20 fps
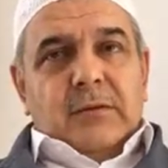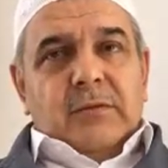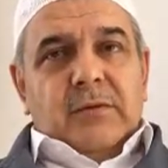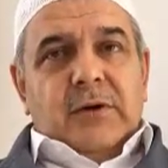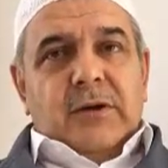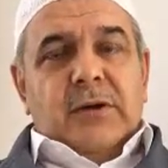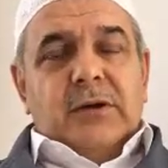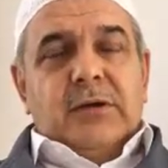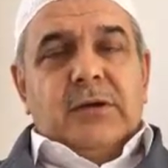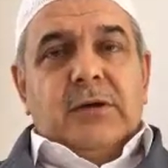
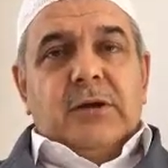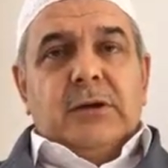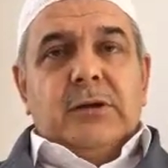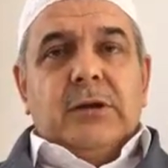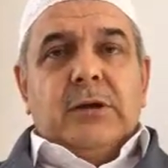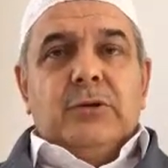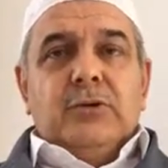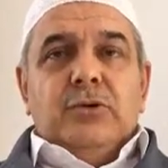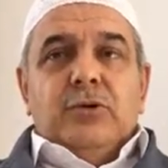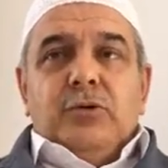Ve
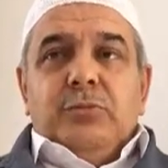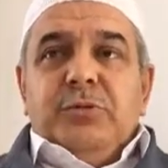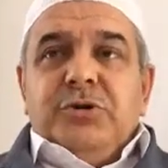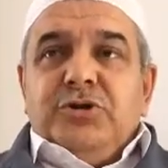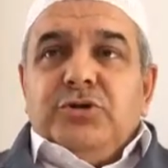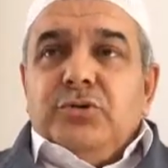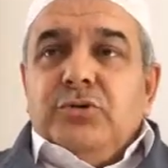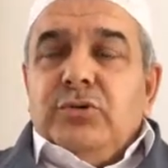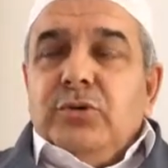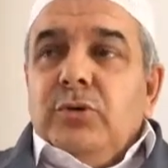eyyedehu bi
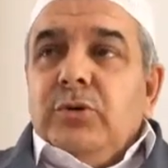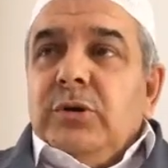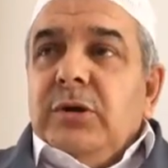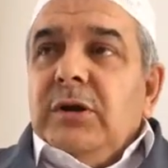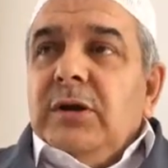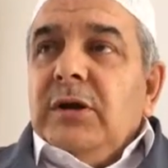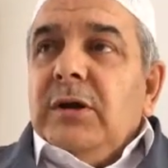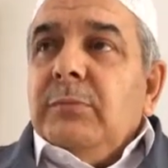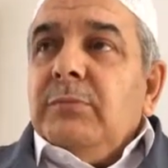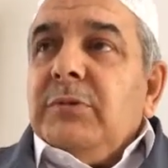
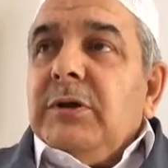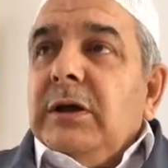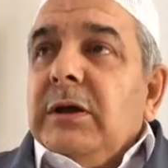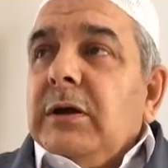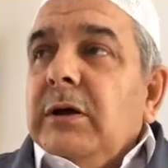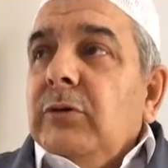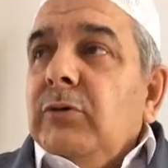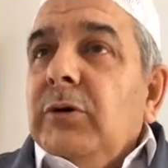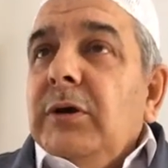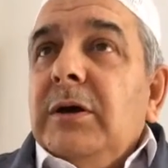cunudin lem
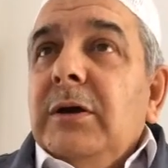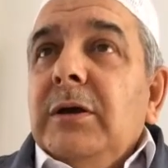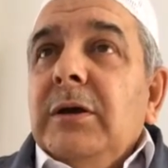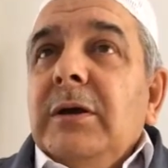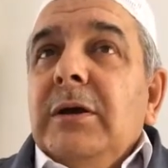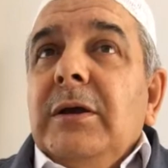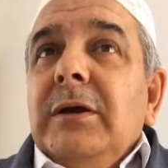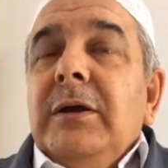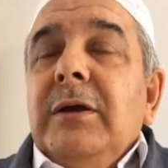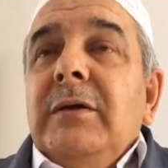teravhe
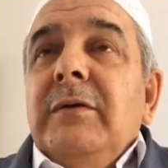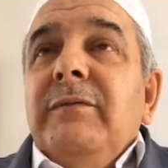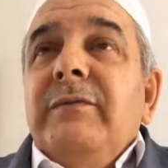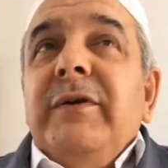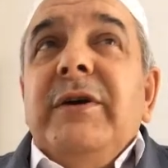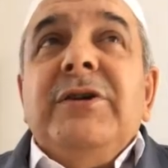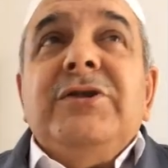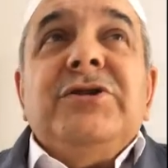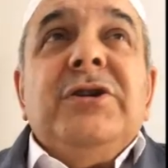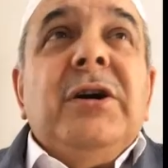
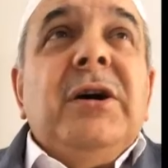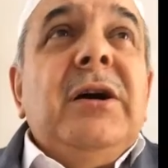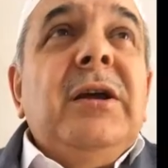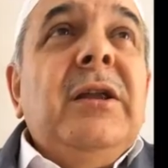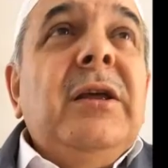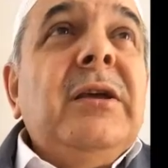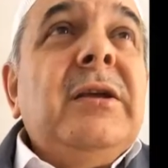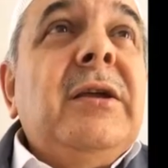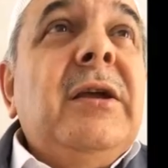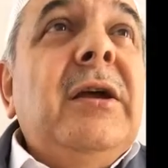
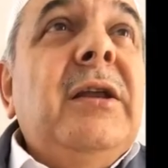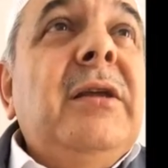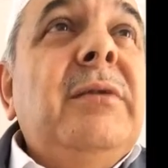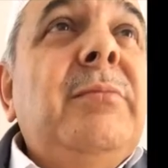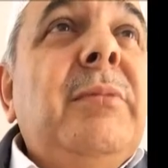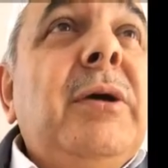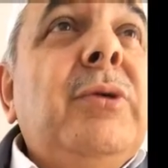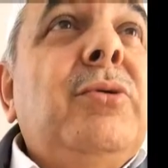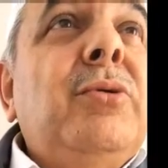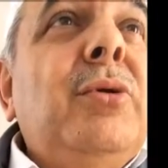feceale
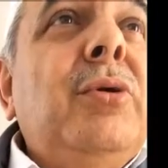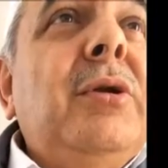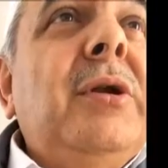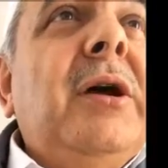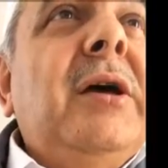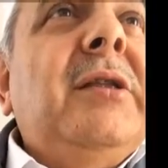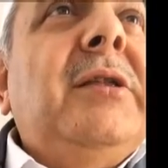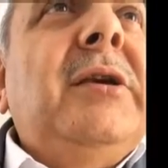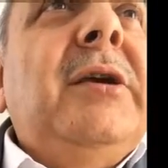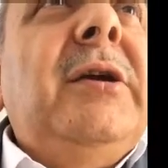
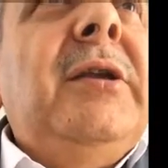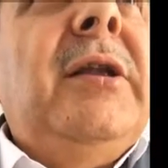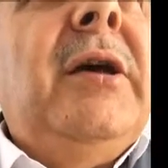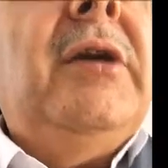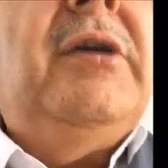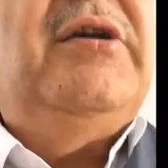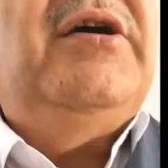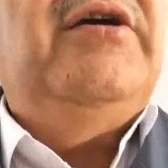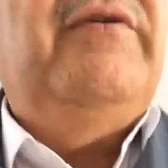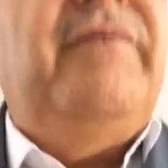
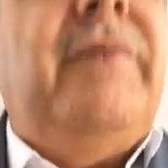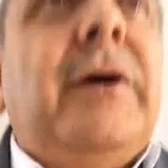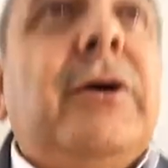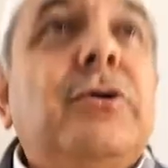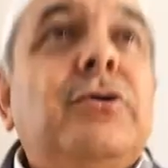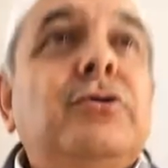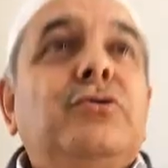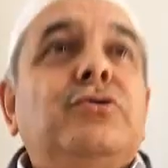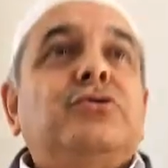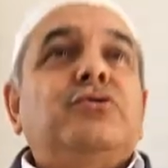kelimetüllezine
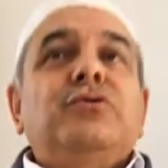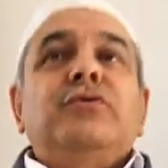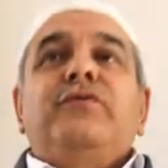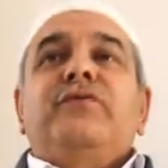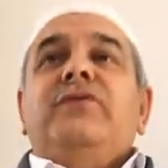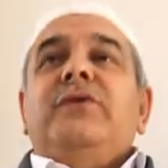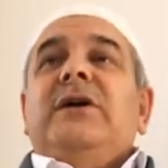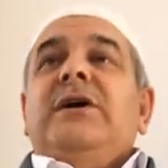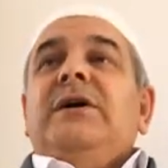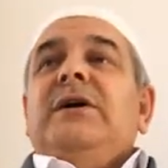keferu
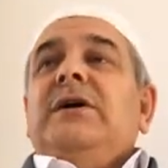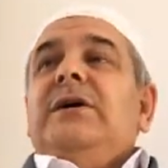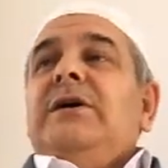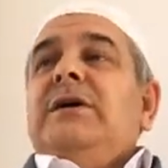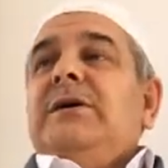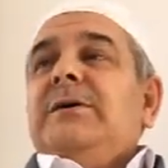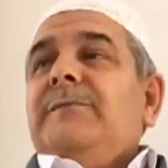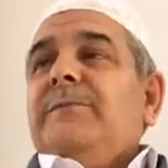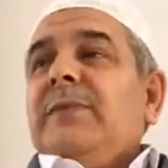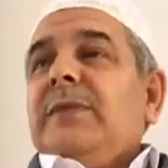
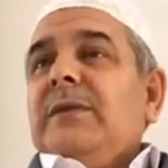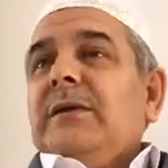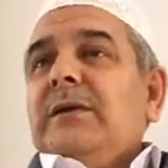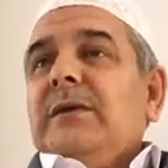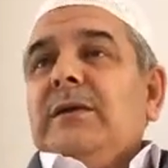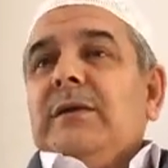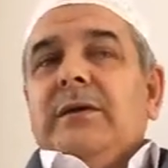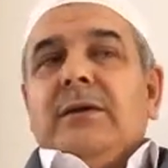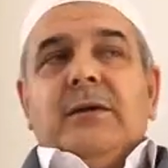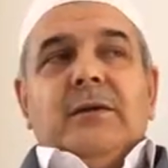süfle
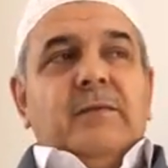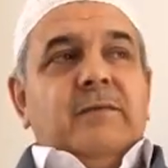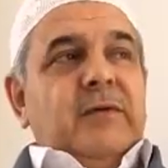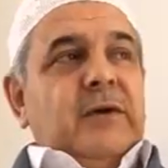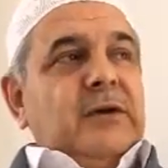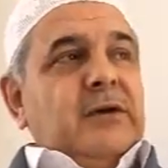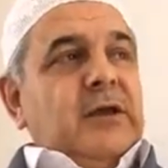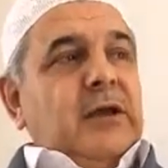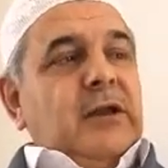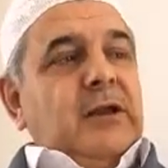
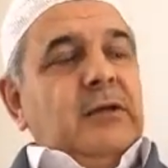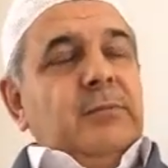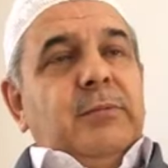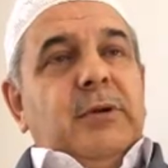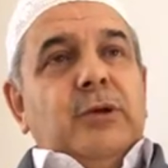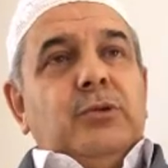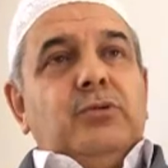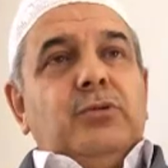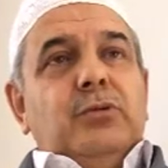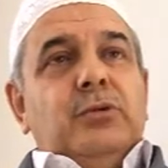ve
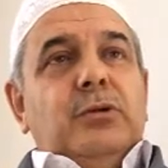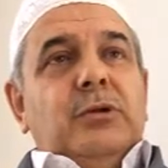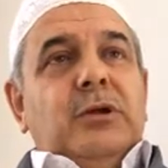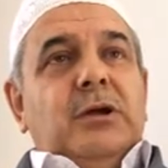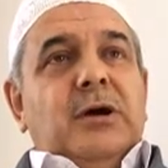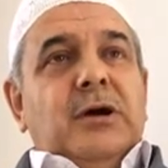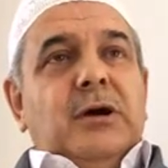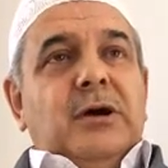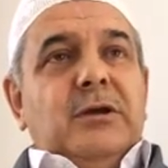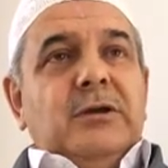
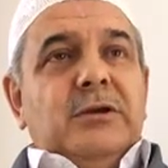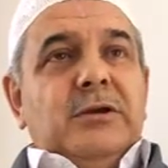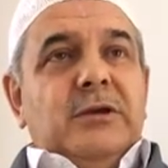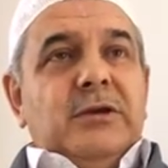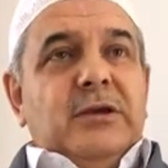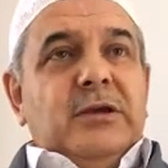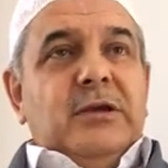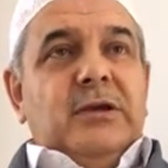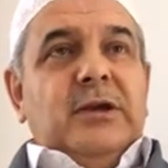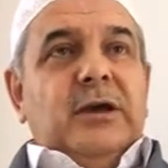
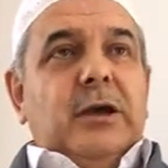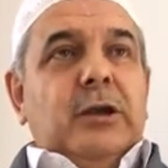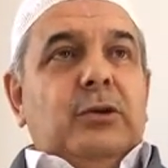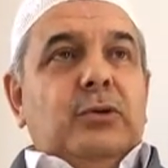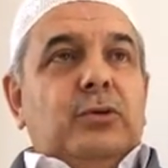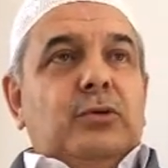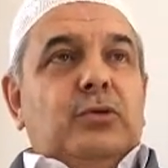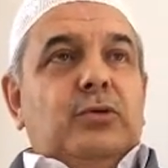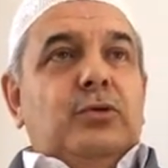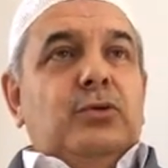kelimetullahi hiyel
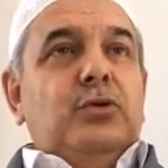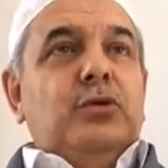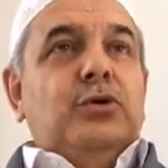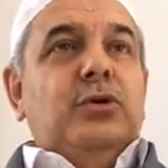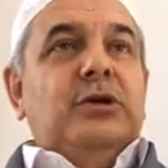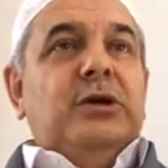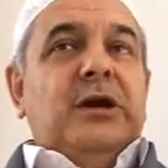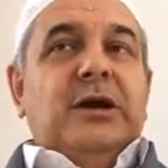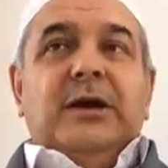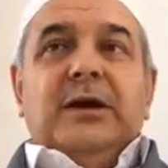
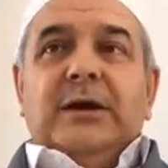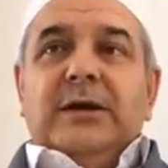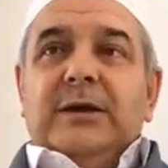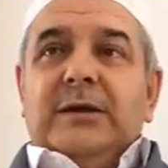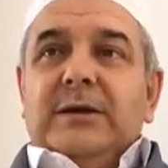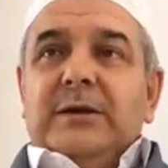ulye.